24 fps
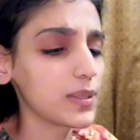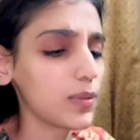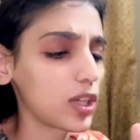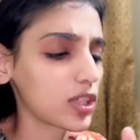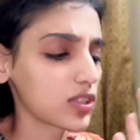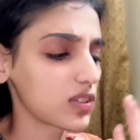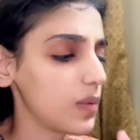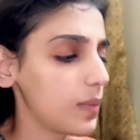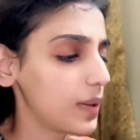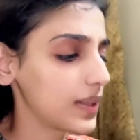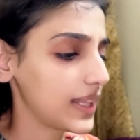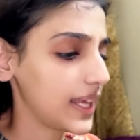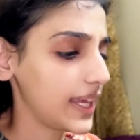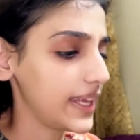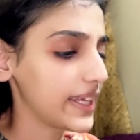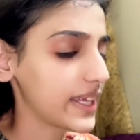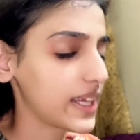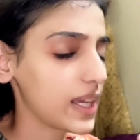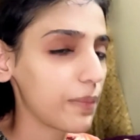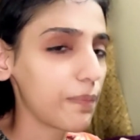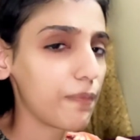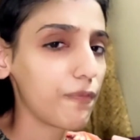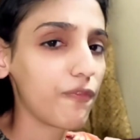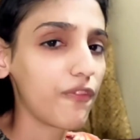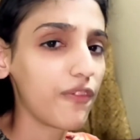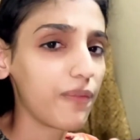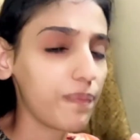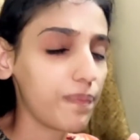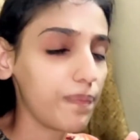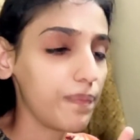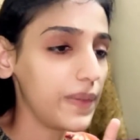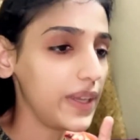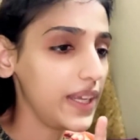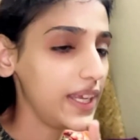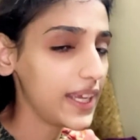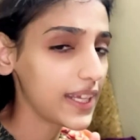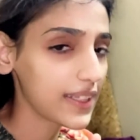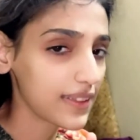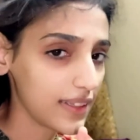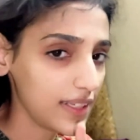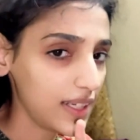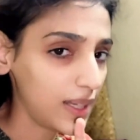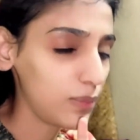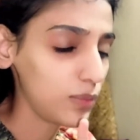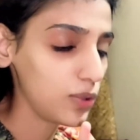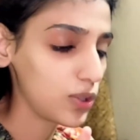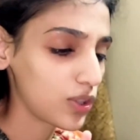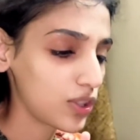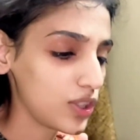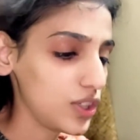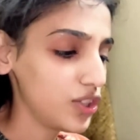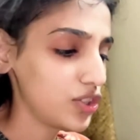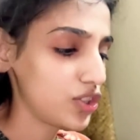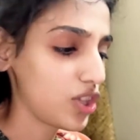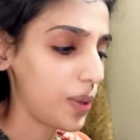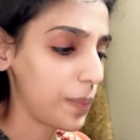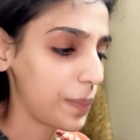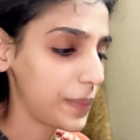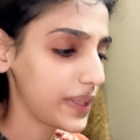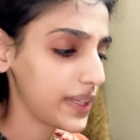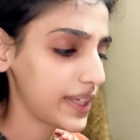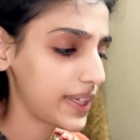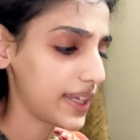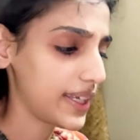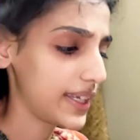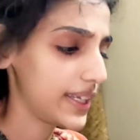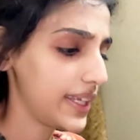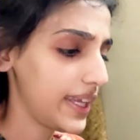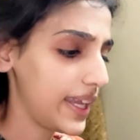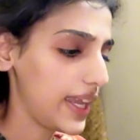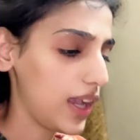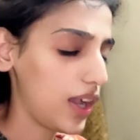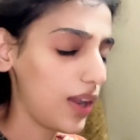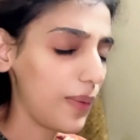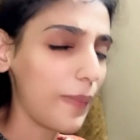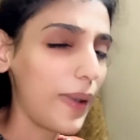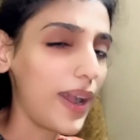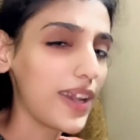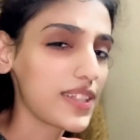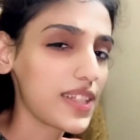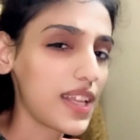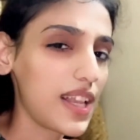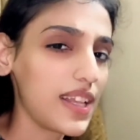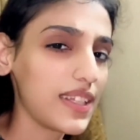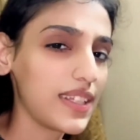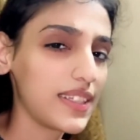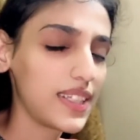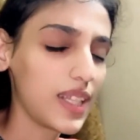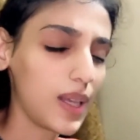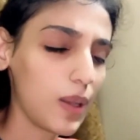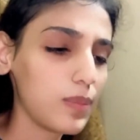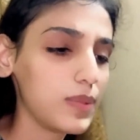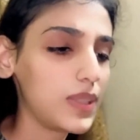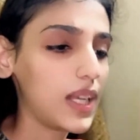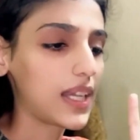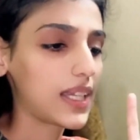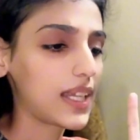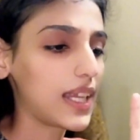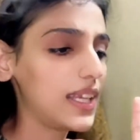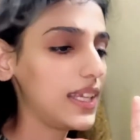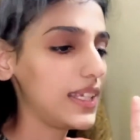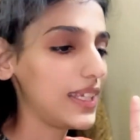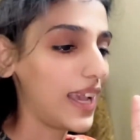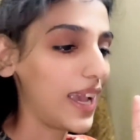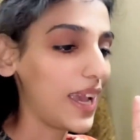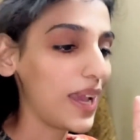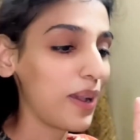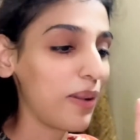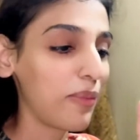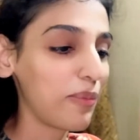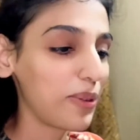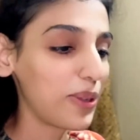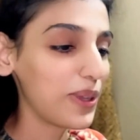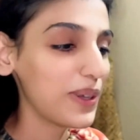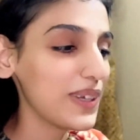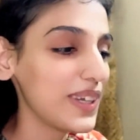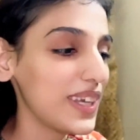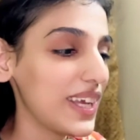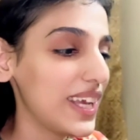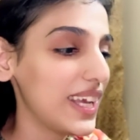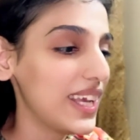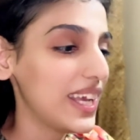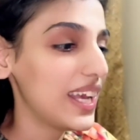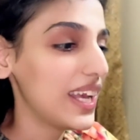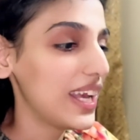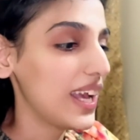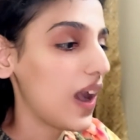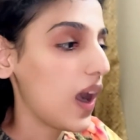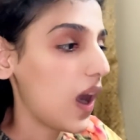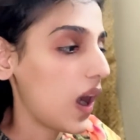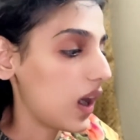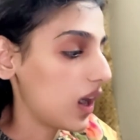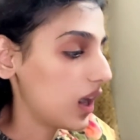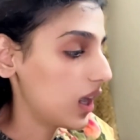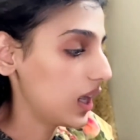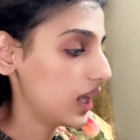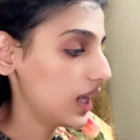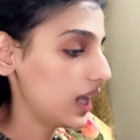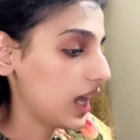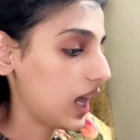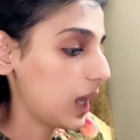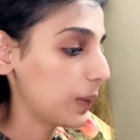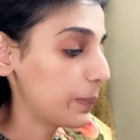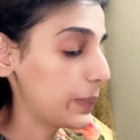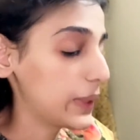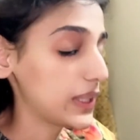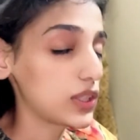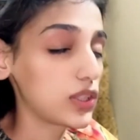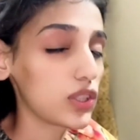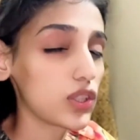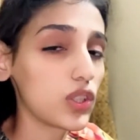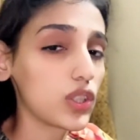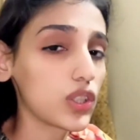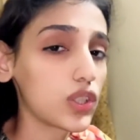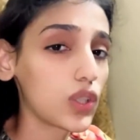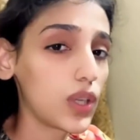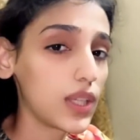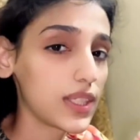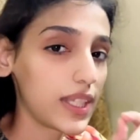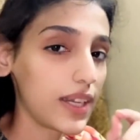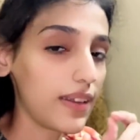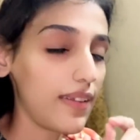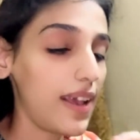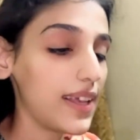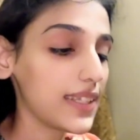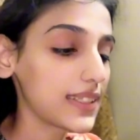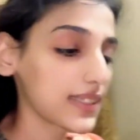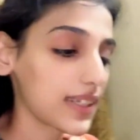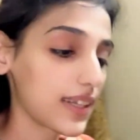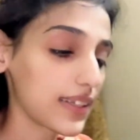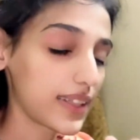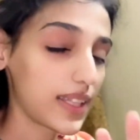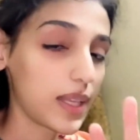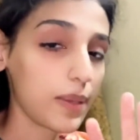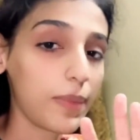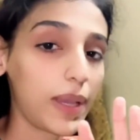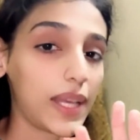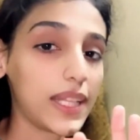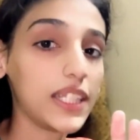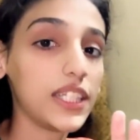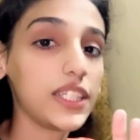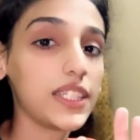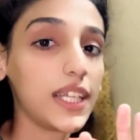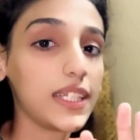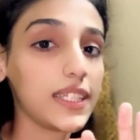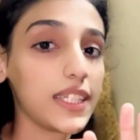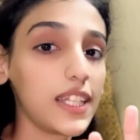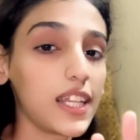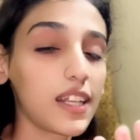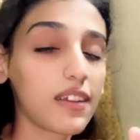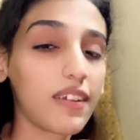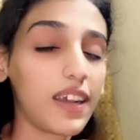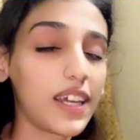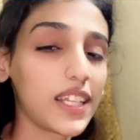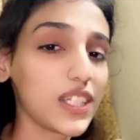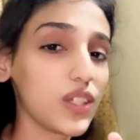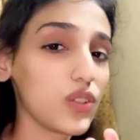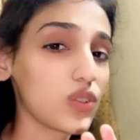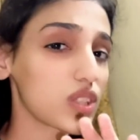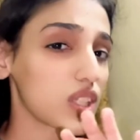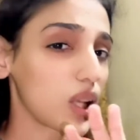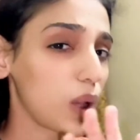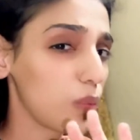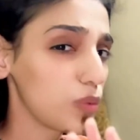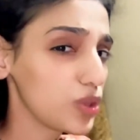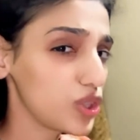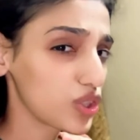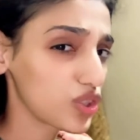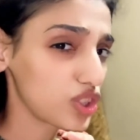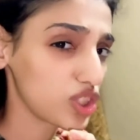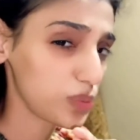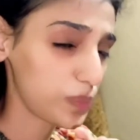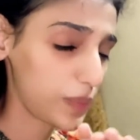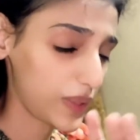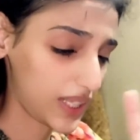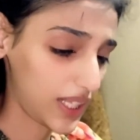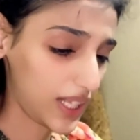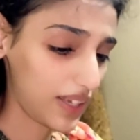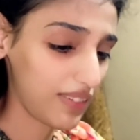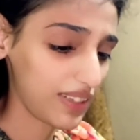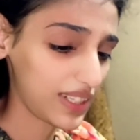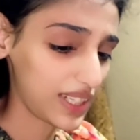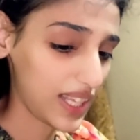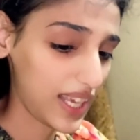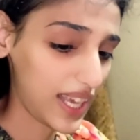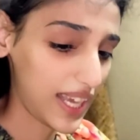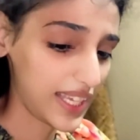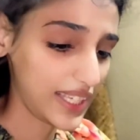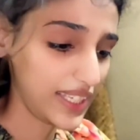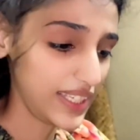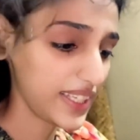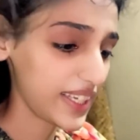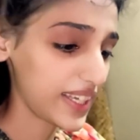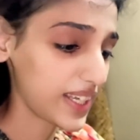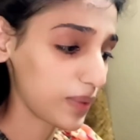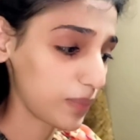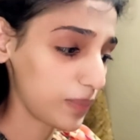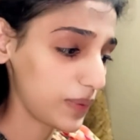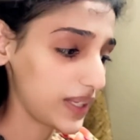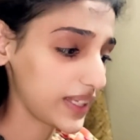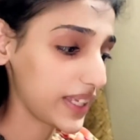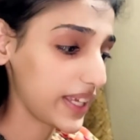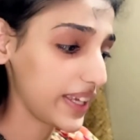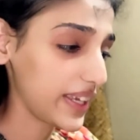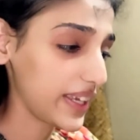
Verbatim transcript: बॉक्स में बताइएगा एक दिन हम लोगों ने शॉपिंग करी है और माशाल्लाह सब जाके लिया है हम लोग और अब बस थोड़ा सा रेस्ट करते हैं मेहंदी शेंदी लगानी उसका मुझे कुछ पता वता है नहीं कपड़े